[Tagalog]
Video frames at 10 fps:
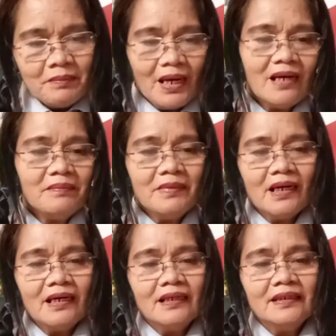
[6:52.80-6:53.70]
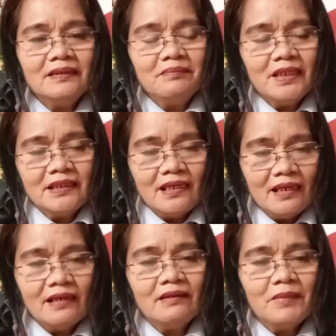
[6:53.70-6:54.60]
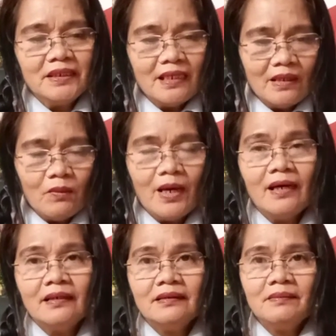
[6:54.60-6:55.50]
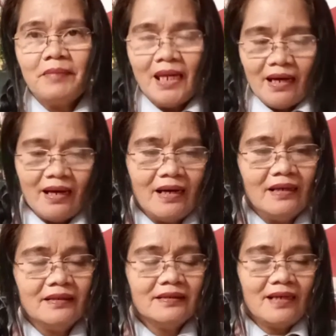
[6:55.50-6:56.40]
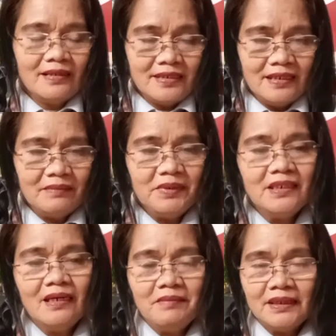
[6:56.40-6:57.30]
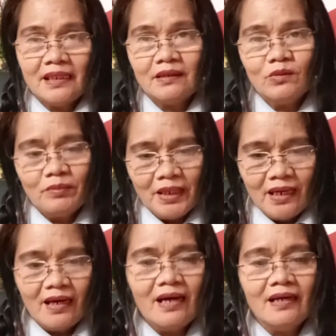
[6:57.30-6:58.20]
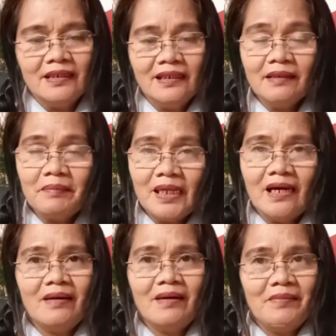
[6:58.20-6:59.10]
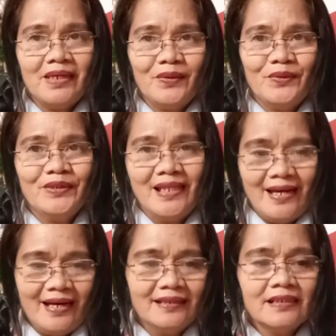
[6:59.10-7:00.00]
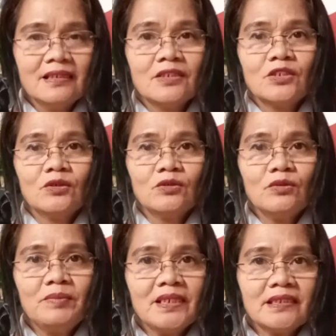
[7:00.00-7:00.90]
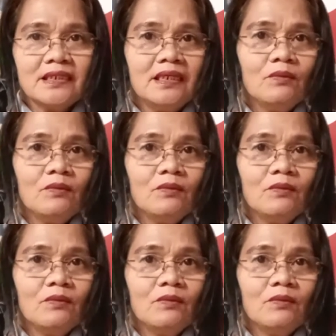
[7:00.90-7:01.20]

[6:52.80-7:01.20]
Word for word: Bob ay may, dala, may dalawang palaka at si David ay may tatlong palaka. Ilang palaka mayroon lahat? So, 2 plus